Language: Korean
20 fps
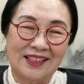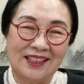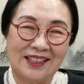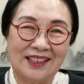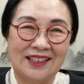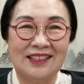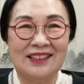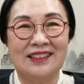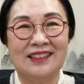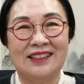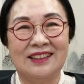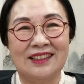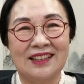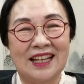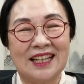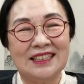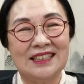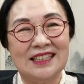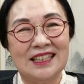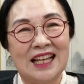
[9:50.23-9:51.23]
어,
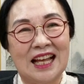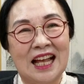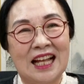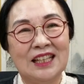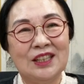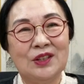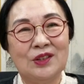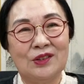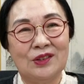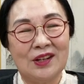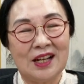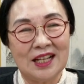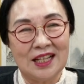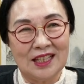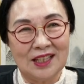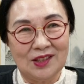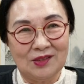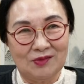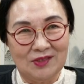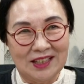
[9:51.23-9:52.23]
같이 알도록
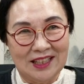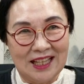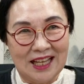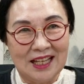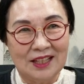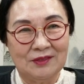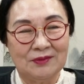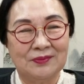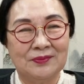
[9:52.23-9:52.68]
하겠습니다.